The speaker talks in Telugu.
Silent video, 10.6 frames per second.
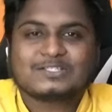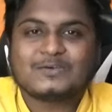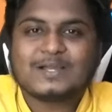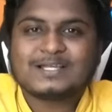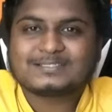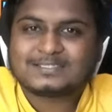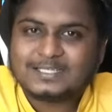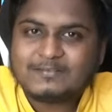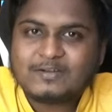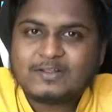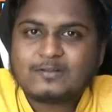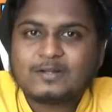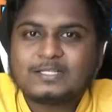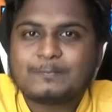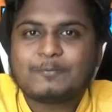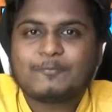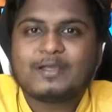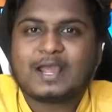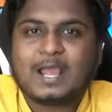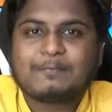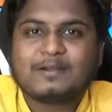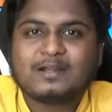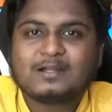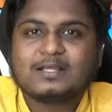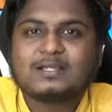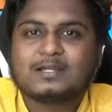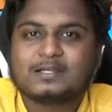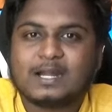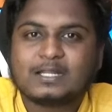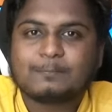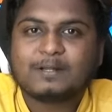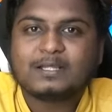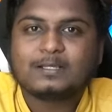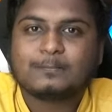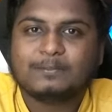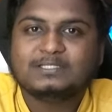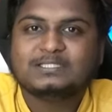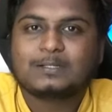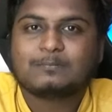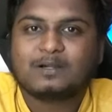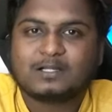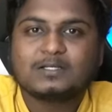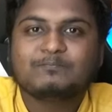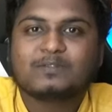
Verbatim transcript: సో గైజ్ ఈ వీడియోలో నేను చెప్పబోయే యాప్ ఏంటంటే టాటా ప్లే బిన్జీ అనమాట